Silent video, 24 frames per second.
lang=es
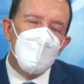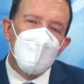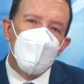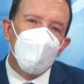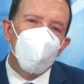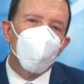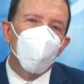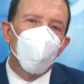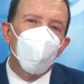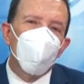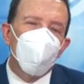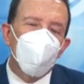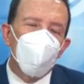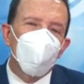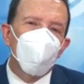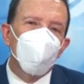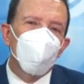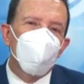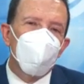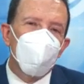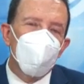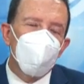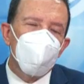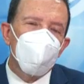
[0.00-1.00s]
Eso lo que
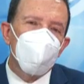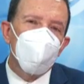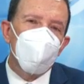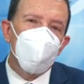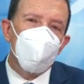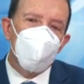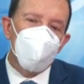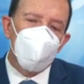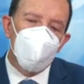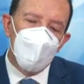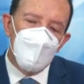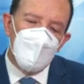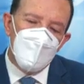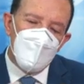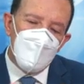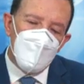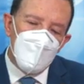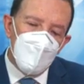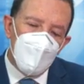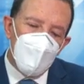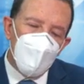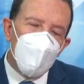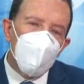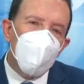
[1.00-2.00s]
consiste es
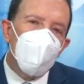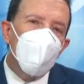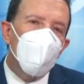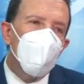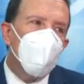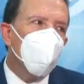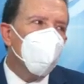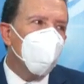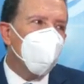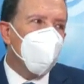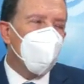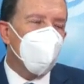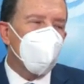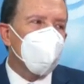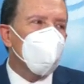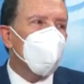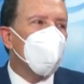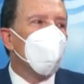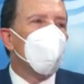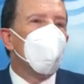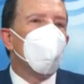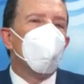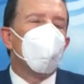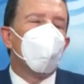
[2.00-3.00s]
en que la
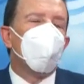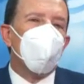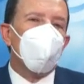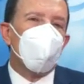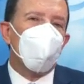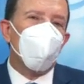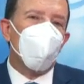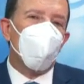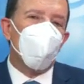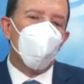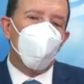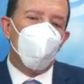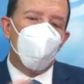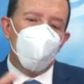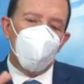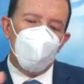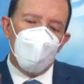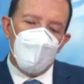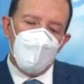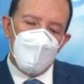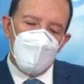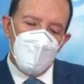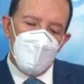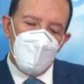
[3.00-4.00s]
empresa, el patrono,
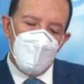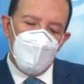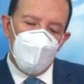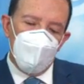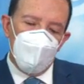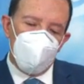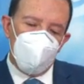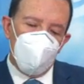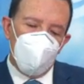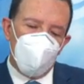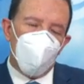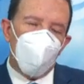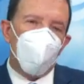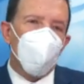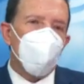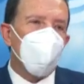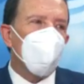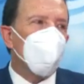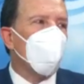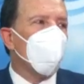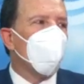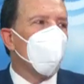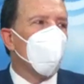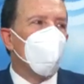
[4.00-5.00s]
se
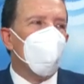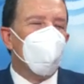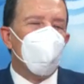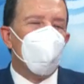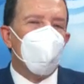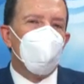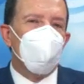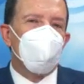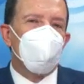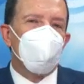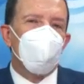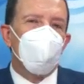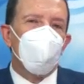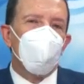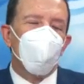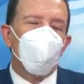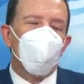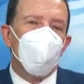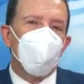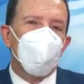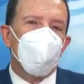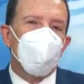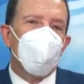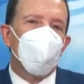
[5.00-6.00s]
comunica con el
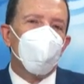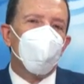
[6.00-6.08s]
Ministerio de